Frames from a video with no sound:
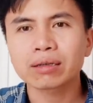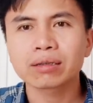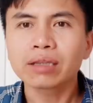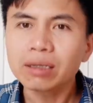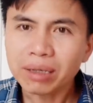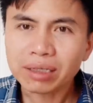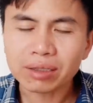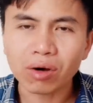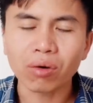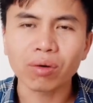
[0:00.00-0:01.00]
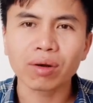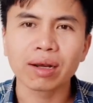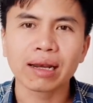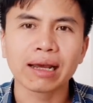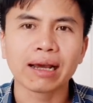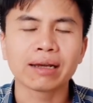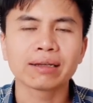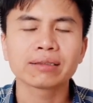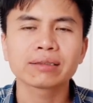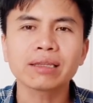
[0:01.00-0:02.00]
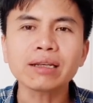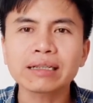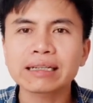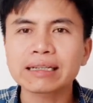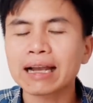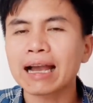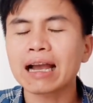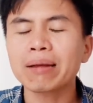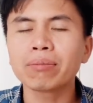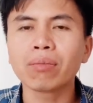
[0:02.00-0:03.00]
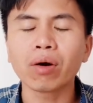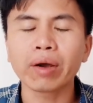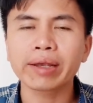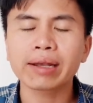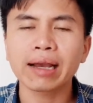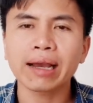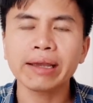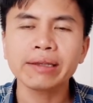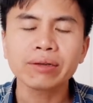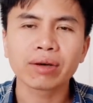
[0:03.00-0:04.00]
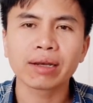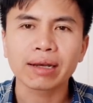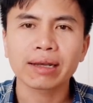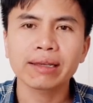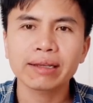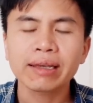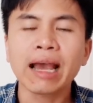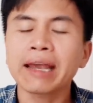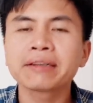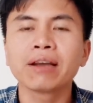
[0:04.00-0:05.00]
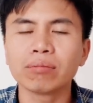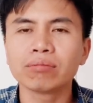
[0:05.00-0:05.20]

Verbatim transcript: tới mức độ là tất cả mọi cái gọi là cái cái hành động